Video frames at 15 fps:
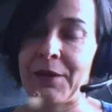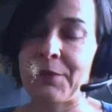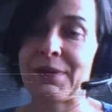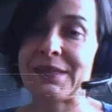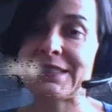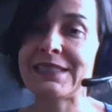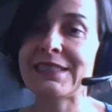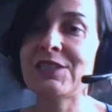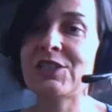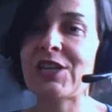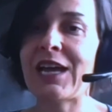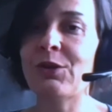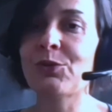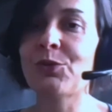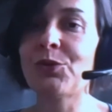Mas esse
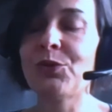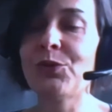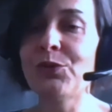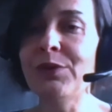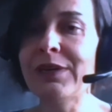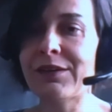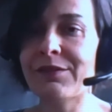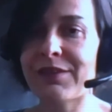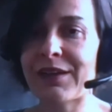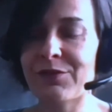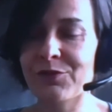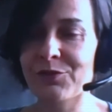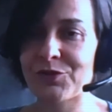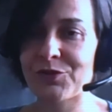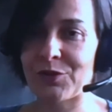diálogo nunca vai
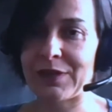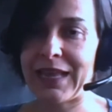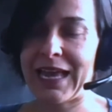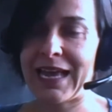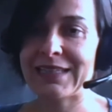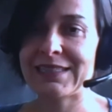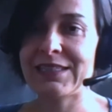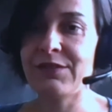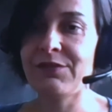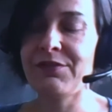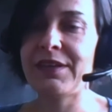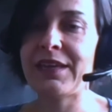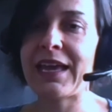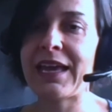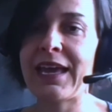funcionar se
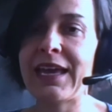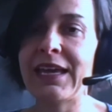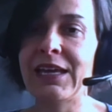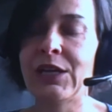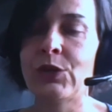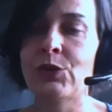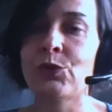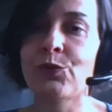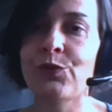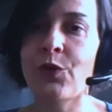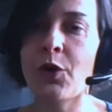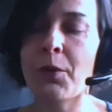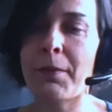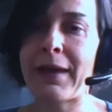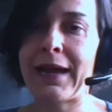vier num
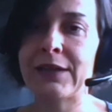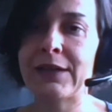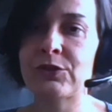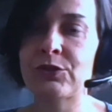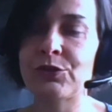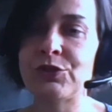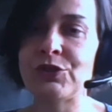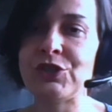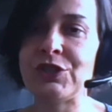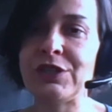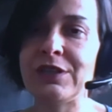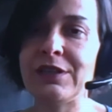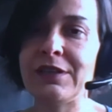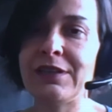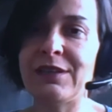formato
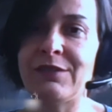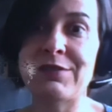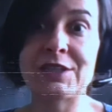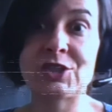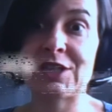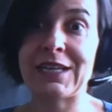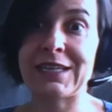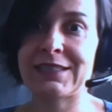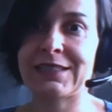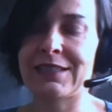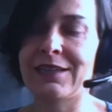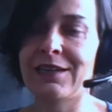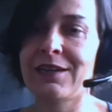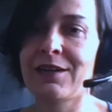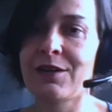de
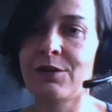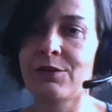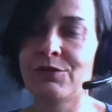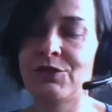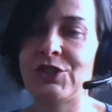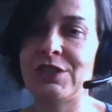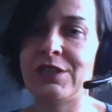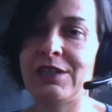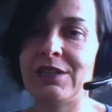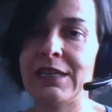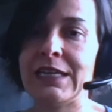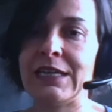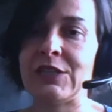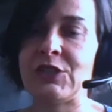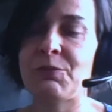investigação, de,
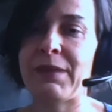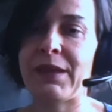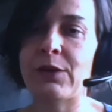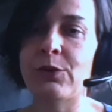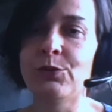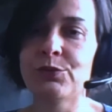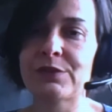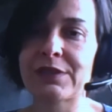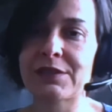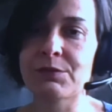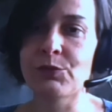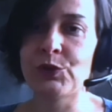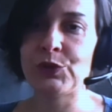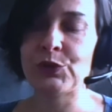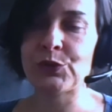de perguntas
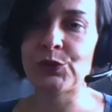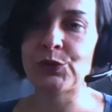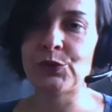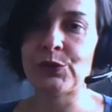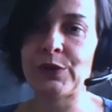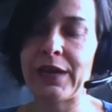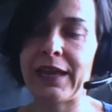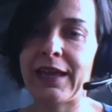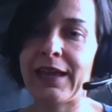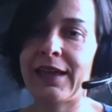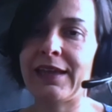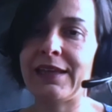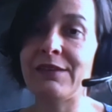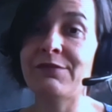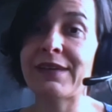muito
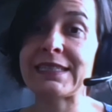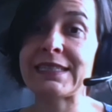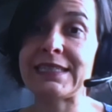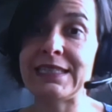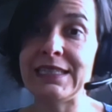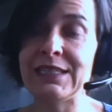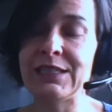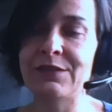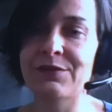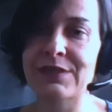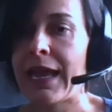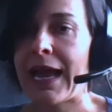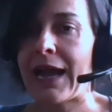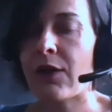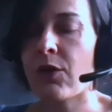é,
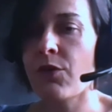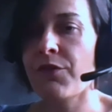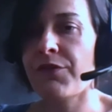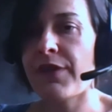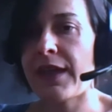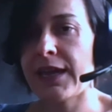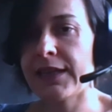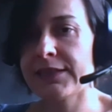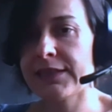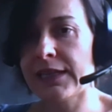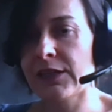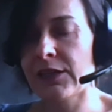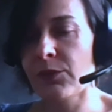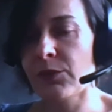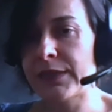invasivas. A conversa
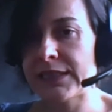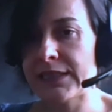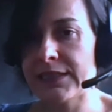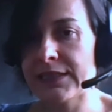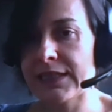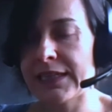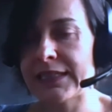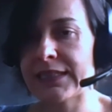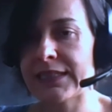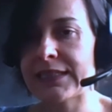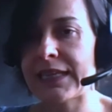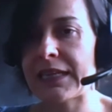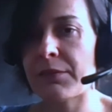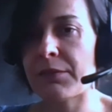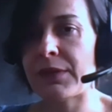ela não precisa
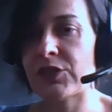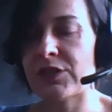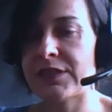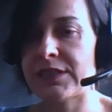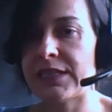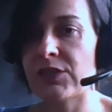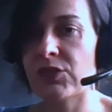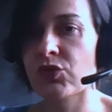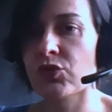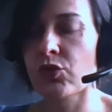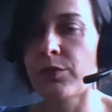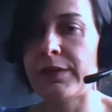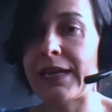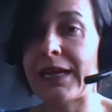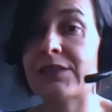necessariamente ser
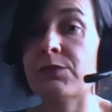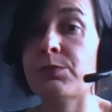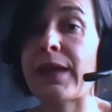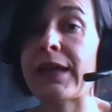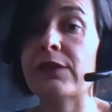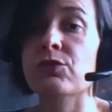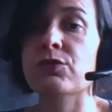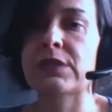sobre aspectos